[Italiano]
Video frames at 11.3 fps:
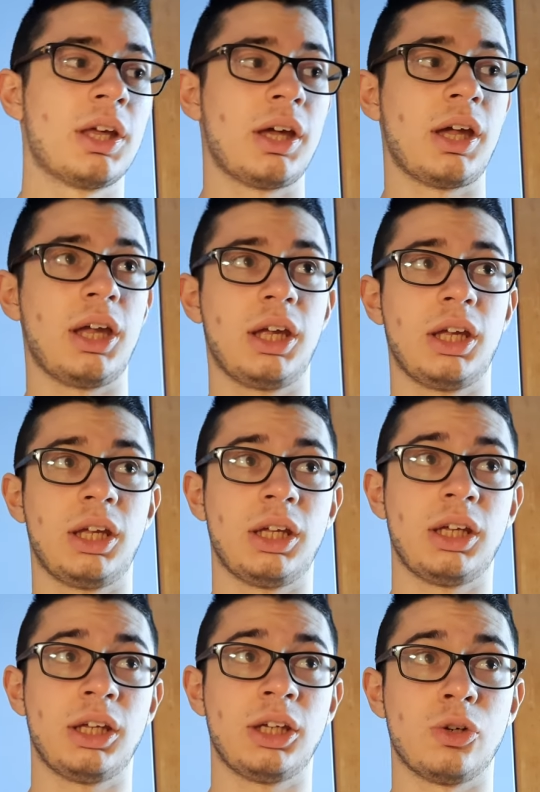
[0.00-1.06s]

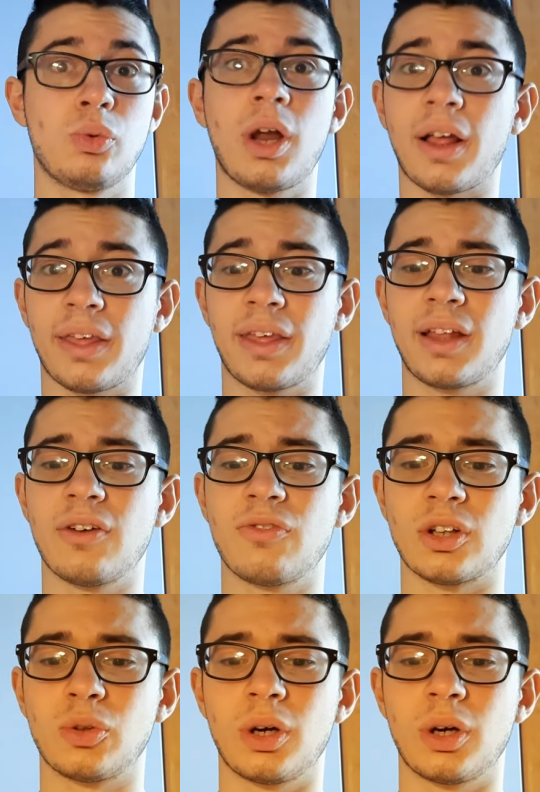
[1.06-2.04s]
E eh, un assist l'ha fatto